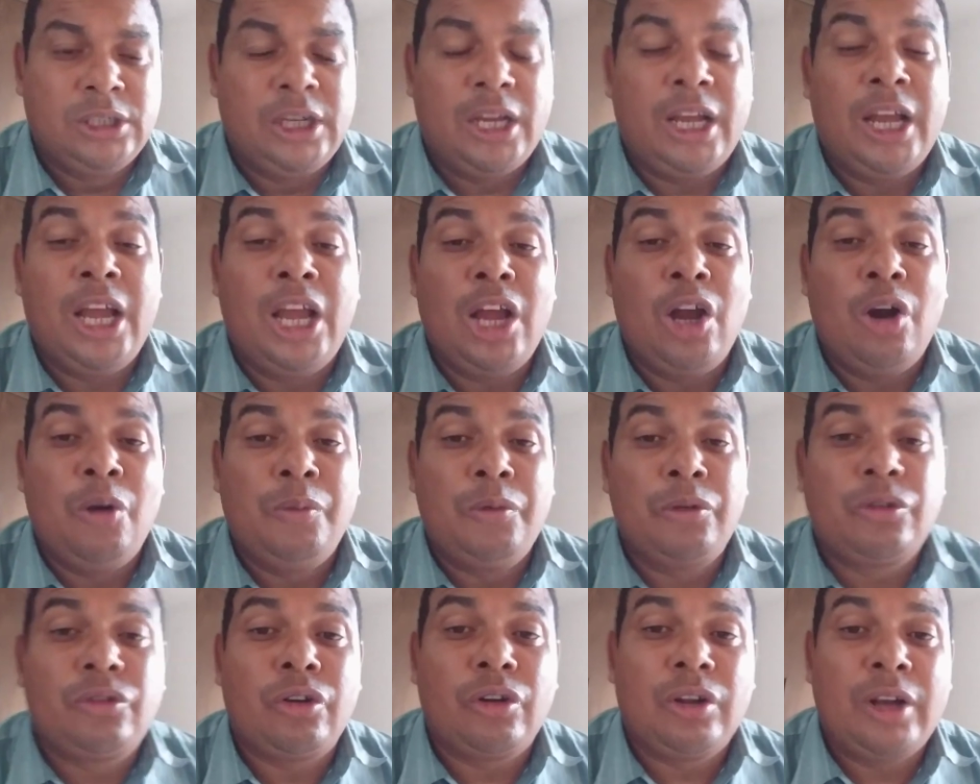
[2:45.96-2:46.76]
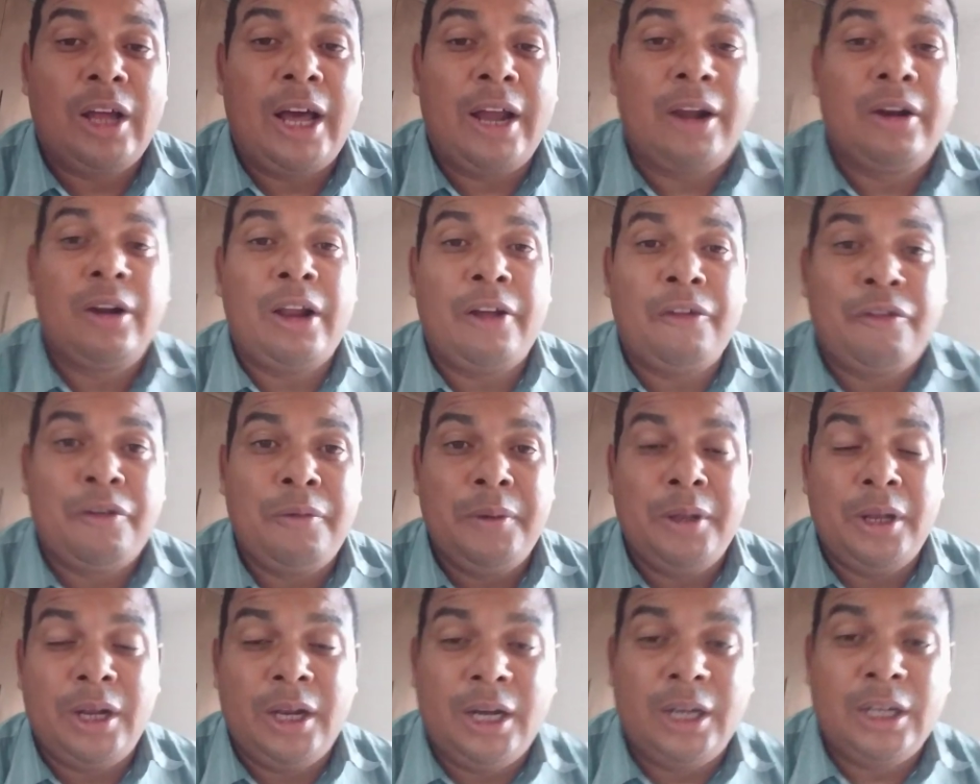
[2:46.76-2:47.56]
É, o missionário Davi
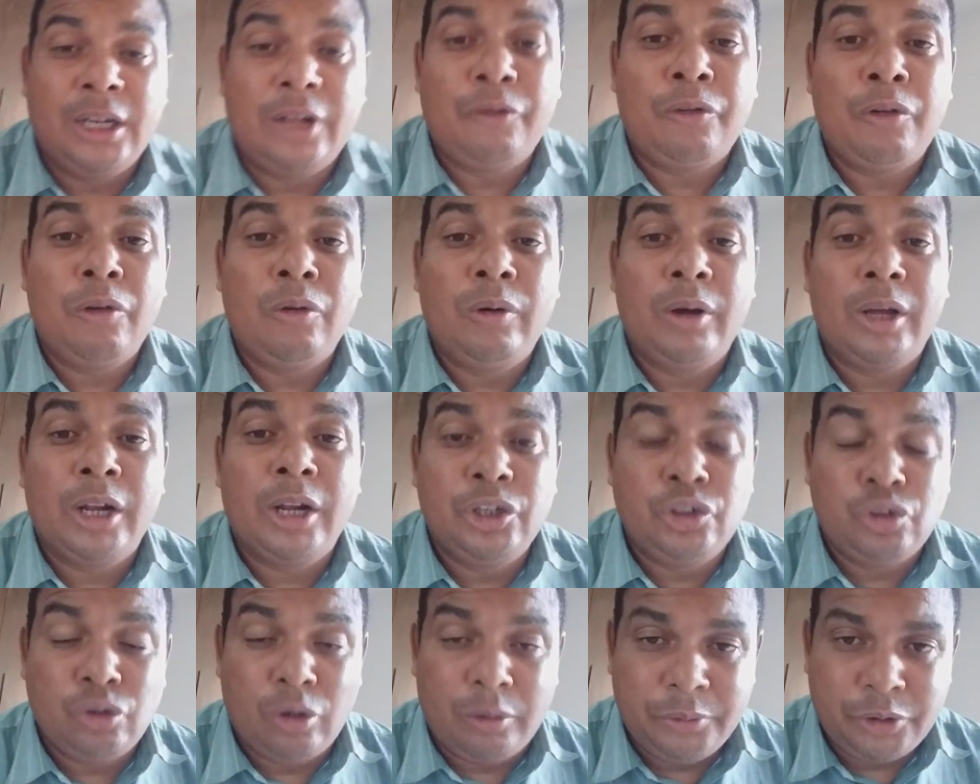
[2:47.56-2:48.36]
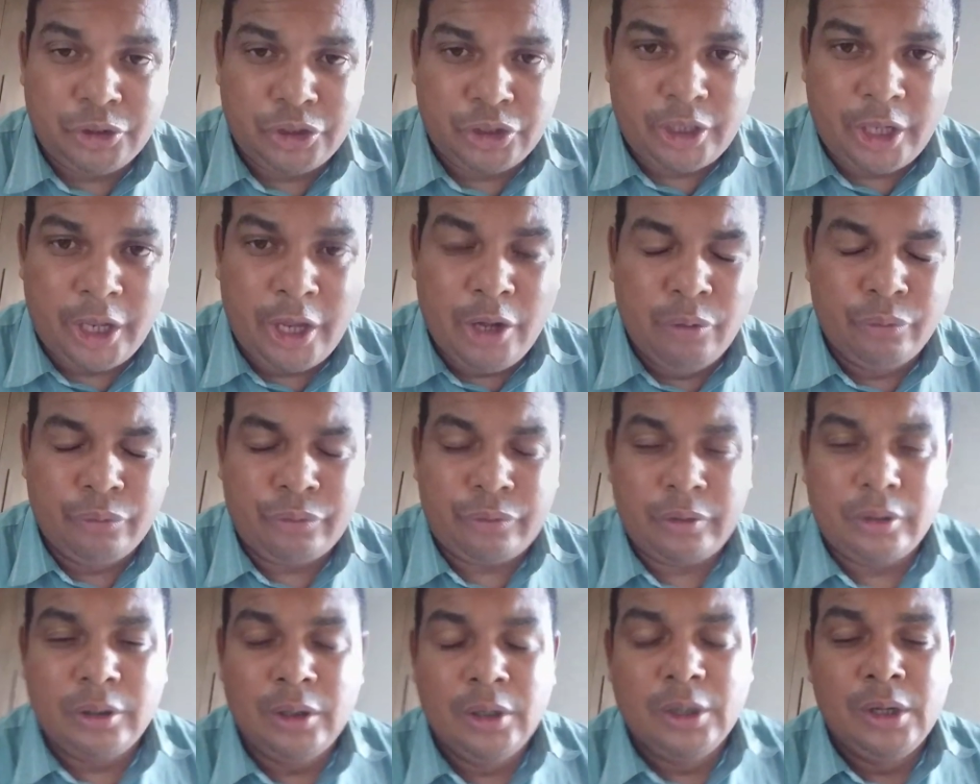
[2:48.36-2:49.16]
Miranda foi um grande homem de
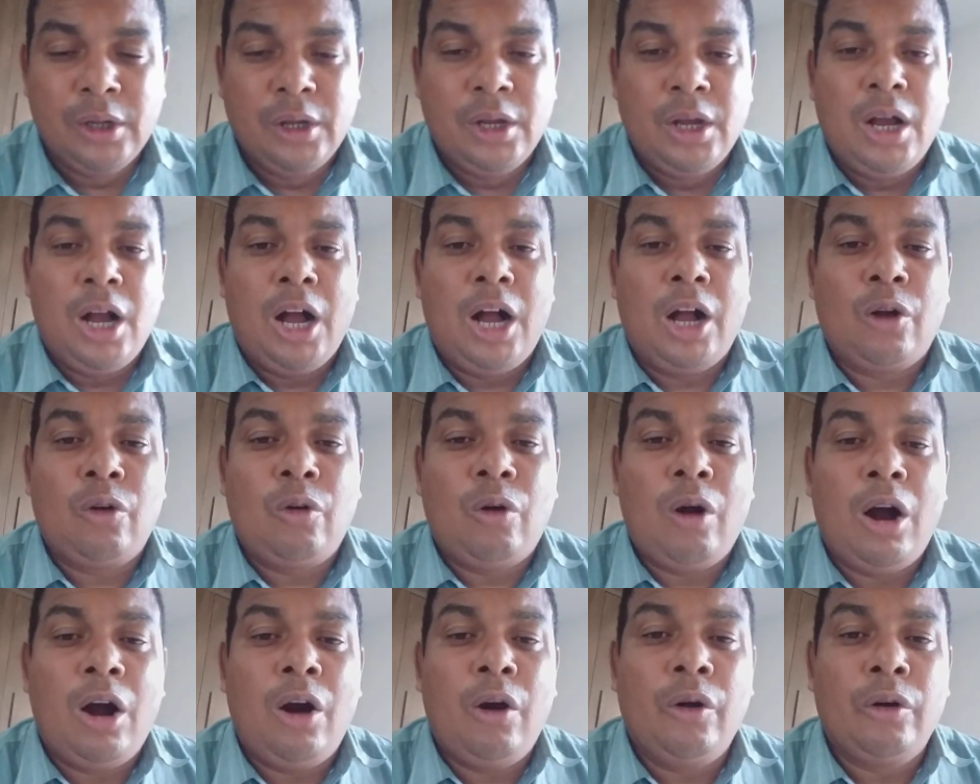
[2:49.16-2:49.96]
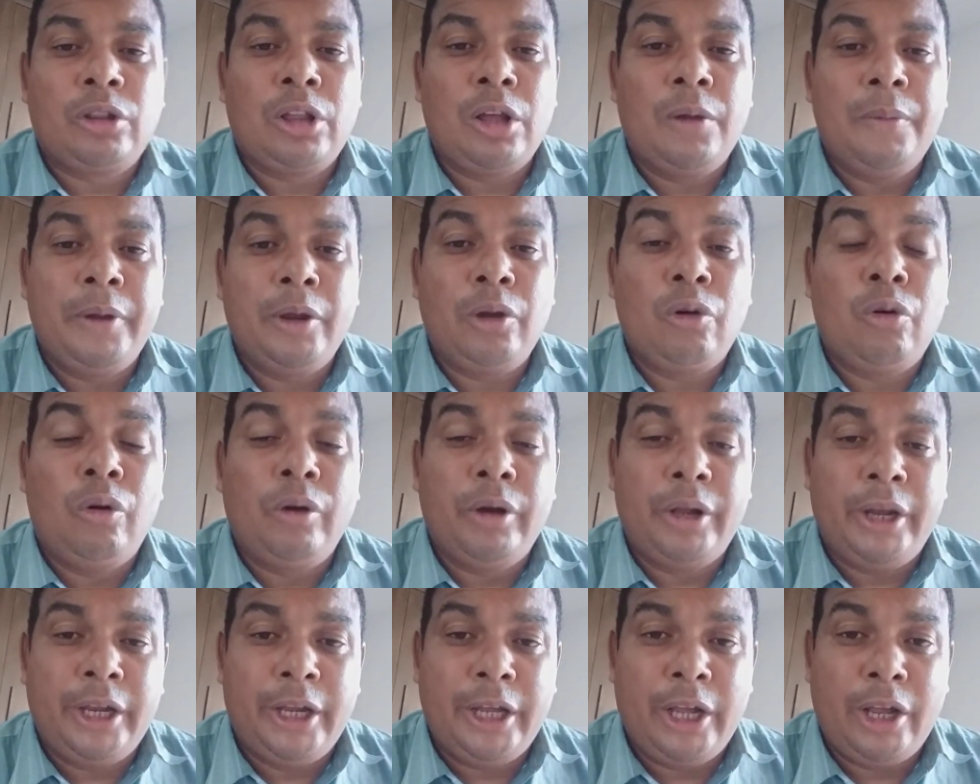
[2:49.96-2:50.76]
Deus a qual eu também
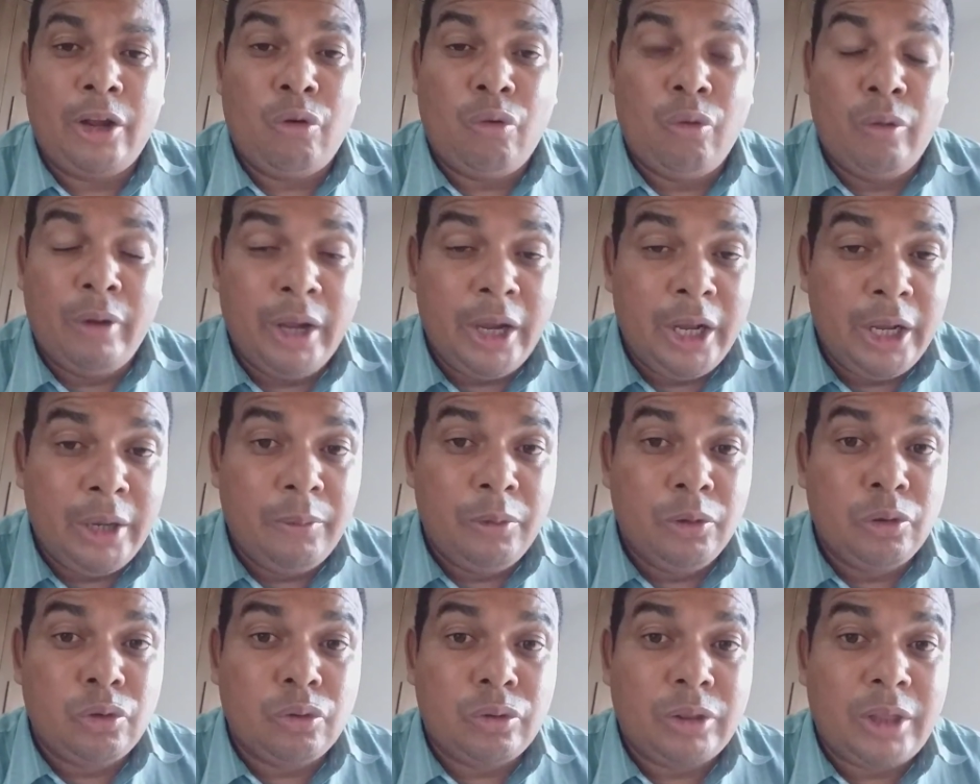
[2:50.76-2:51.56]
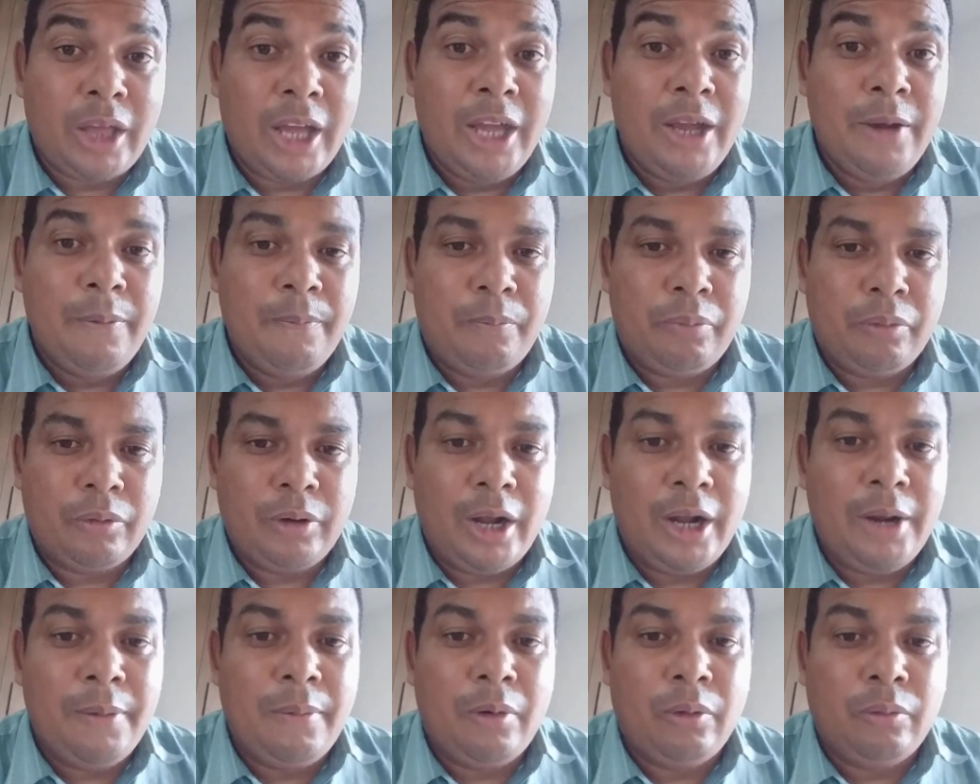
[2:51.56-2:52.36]
congreguei com ele muito tempo,
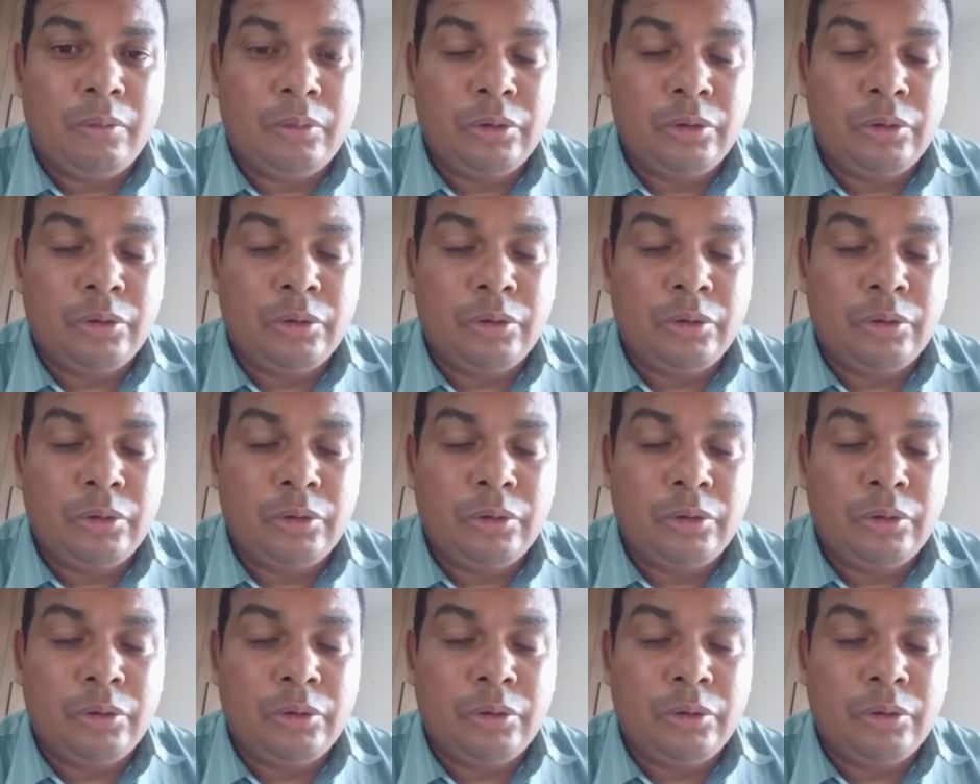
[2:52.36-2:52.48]
né, irmão?